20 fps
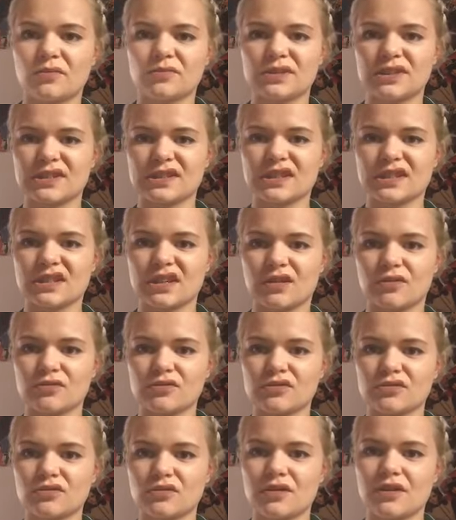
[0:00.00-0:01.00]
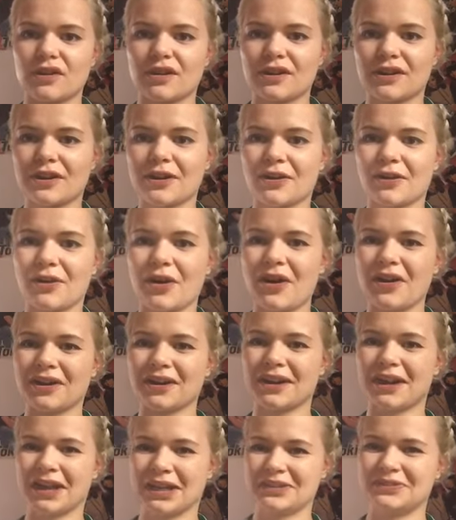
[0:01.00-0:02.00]
ob das genauso
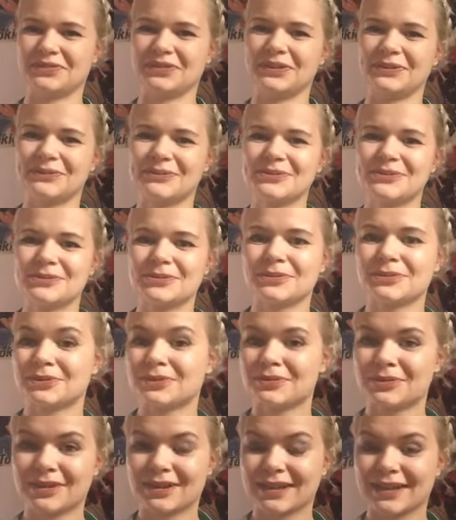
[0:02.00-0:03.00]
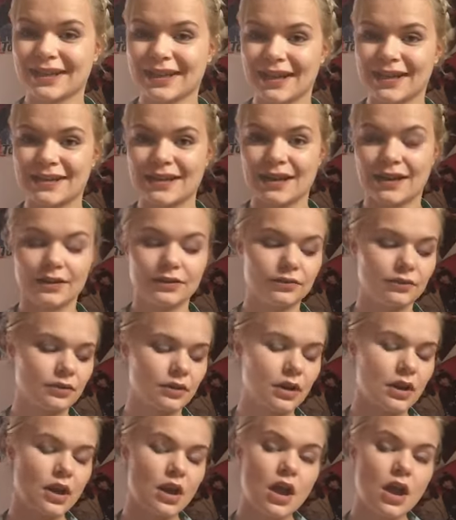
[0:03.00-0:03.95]
gerochen hat wie Uso und Gurke, keine Ahnung.